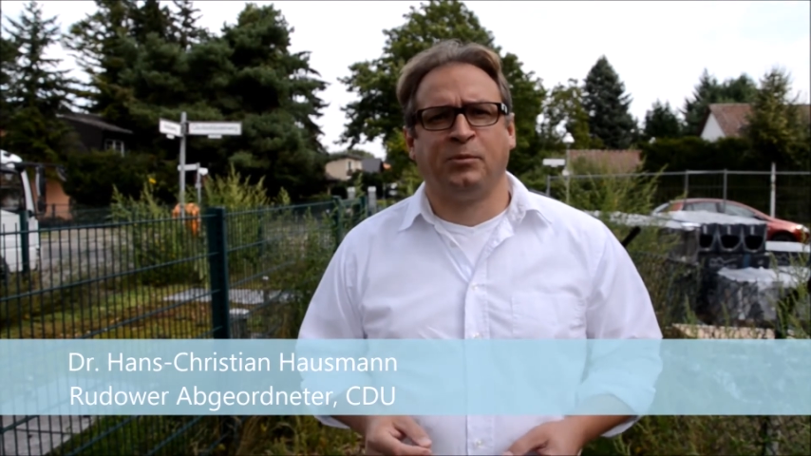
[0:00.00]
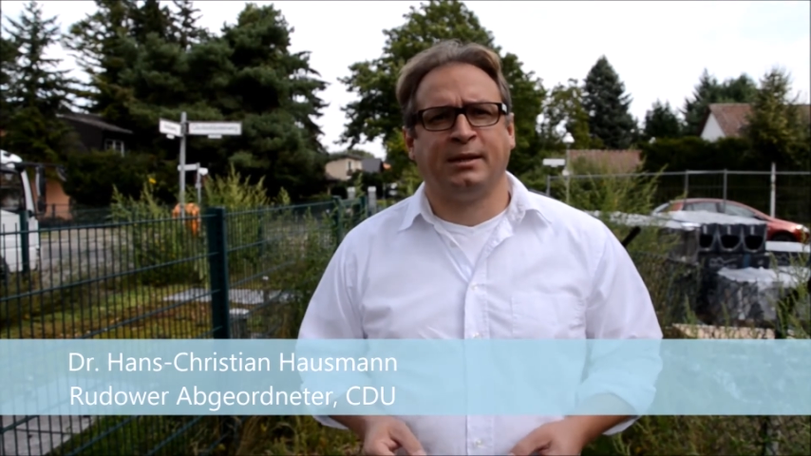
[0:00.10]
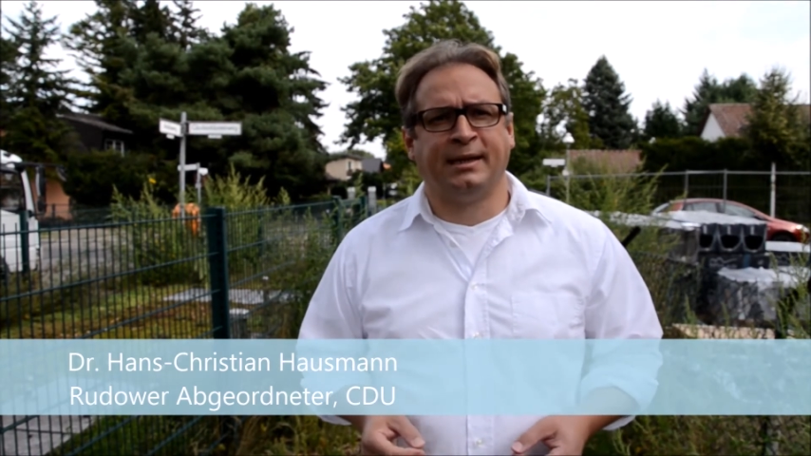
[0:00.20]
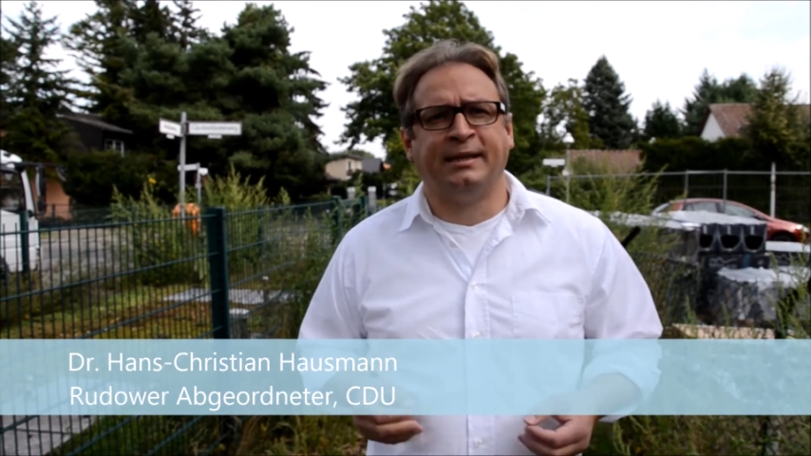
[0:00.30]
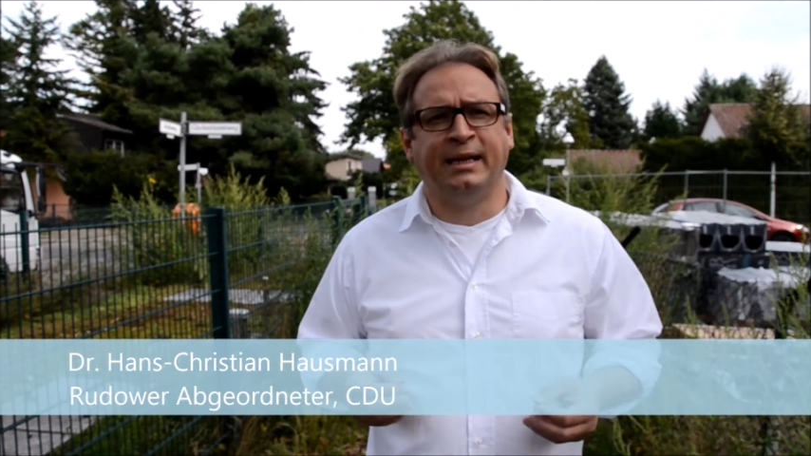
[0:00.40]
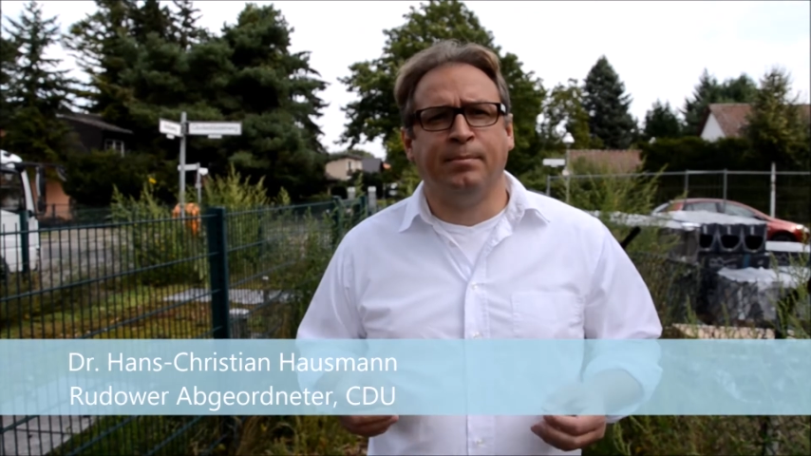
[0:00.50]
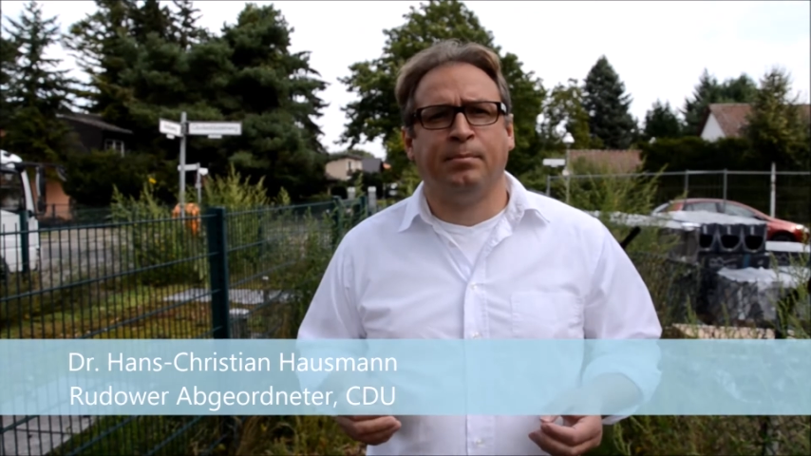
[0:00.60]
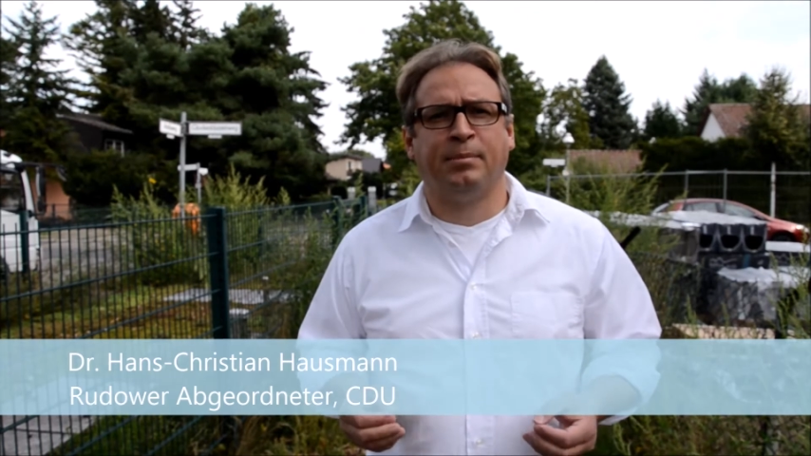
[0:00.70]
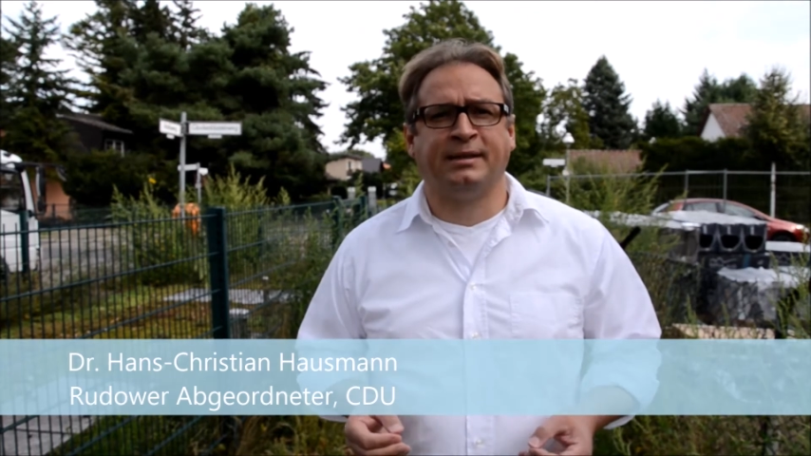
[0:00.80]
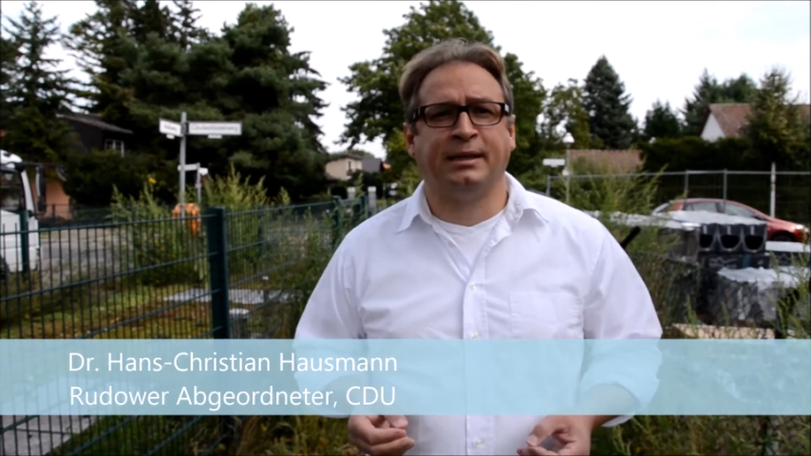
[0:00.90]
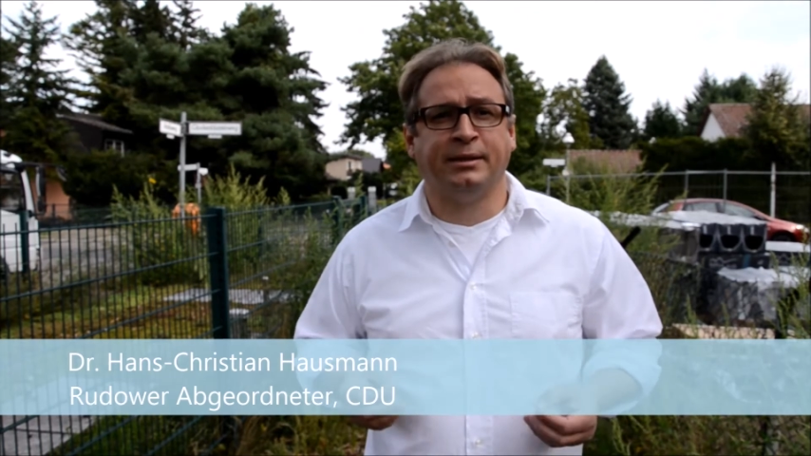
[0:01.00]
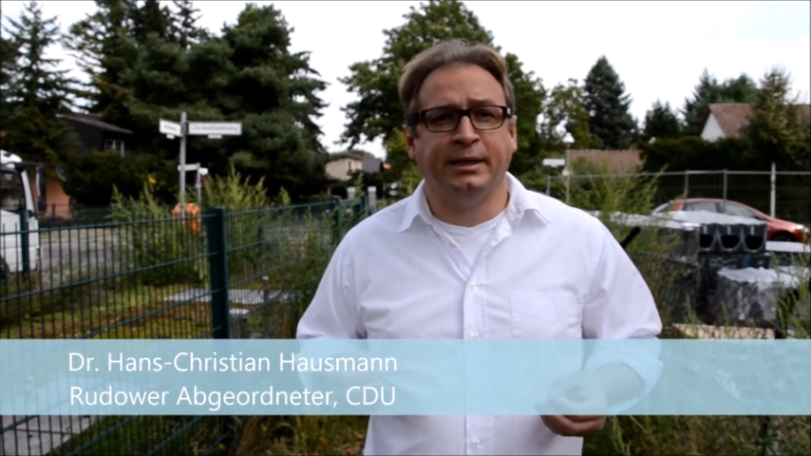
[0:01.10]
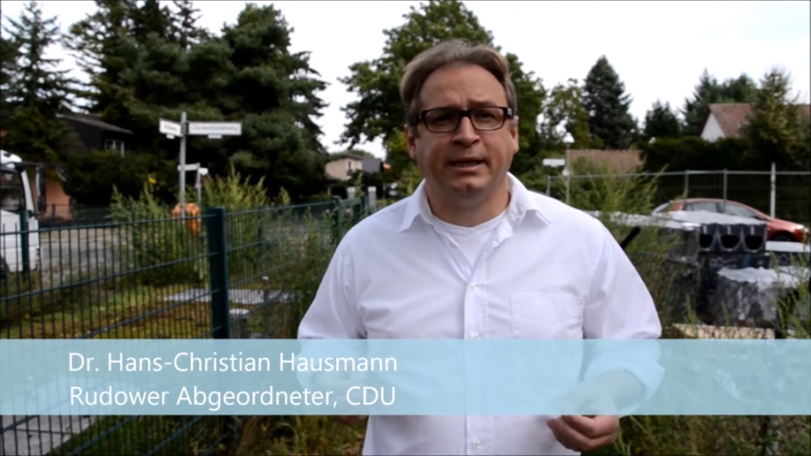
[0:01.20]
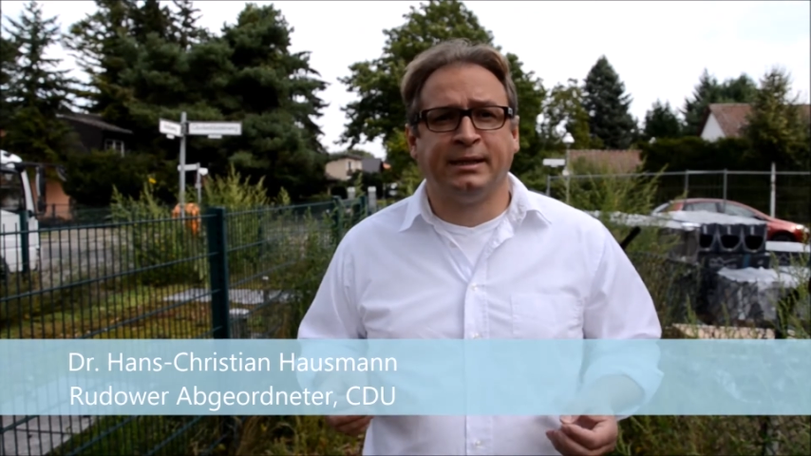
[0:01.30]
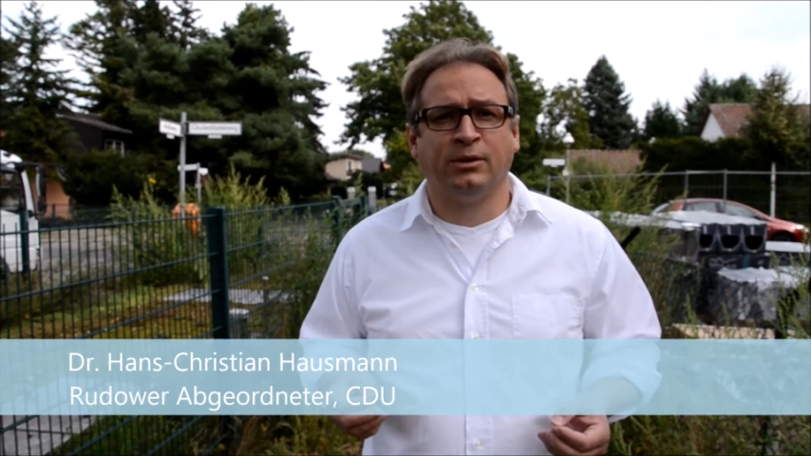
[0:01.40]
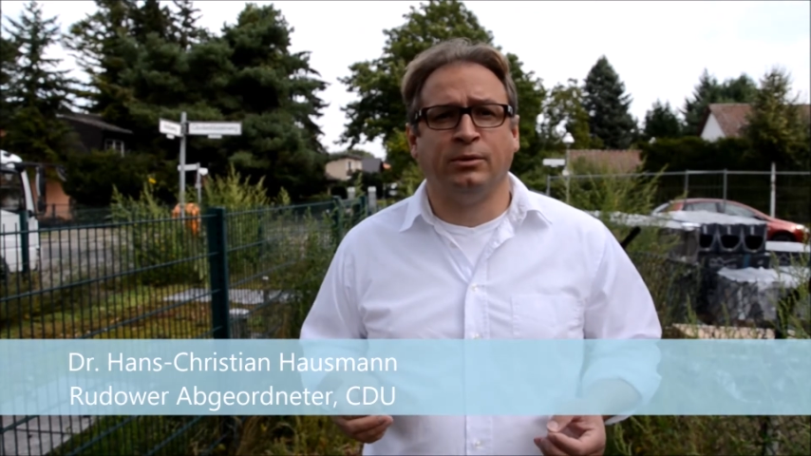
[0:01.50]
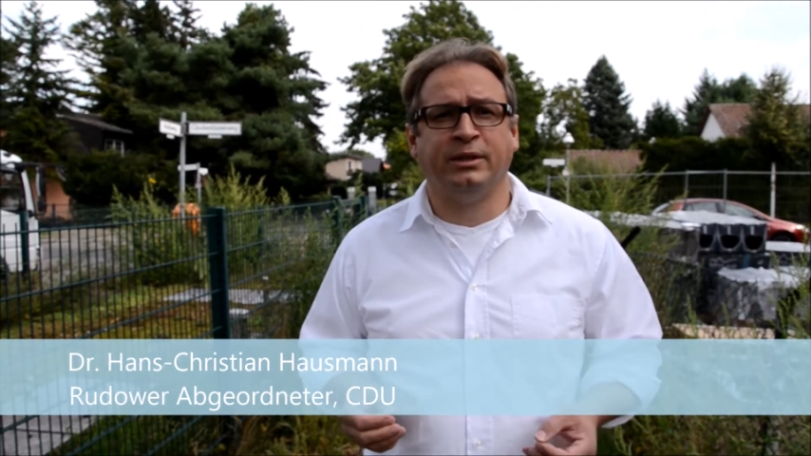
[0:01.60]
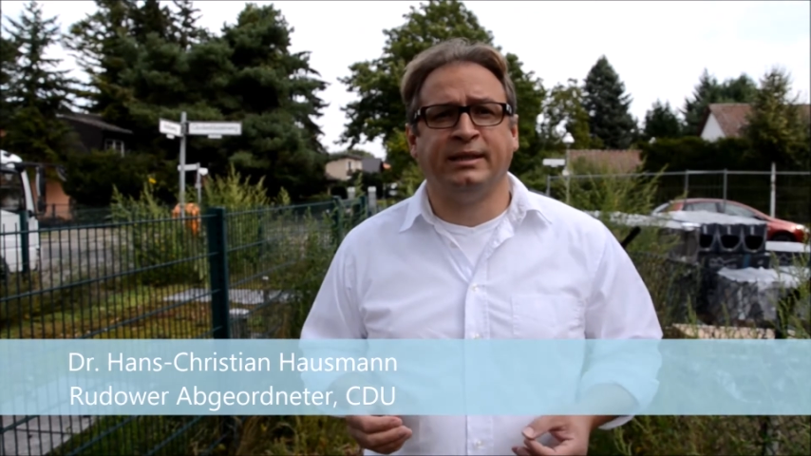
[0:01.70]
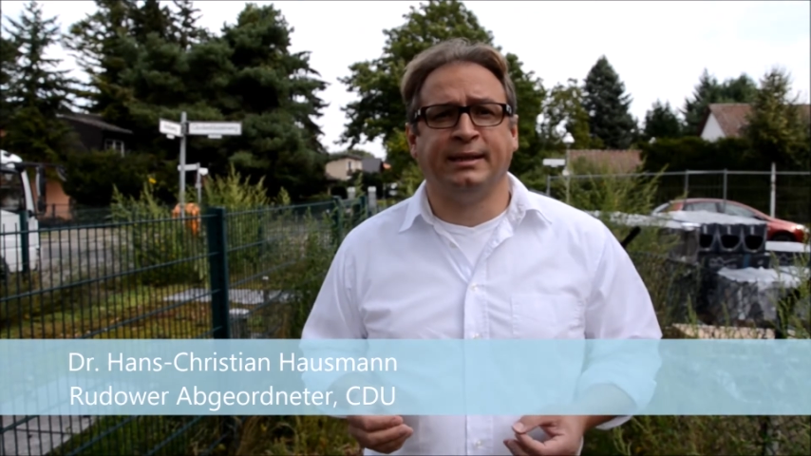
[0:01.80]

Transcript: Seitdem passiert nichts und diese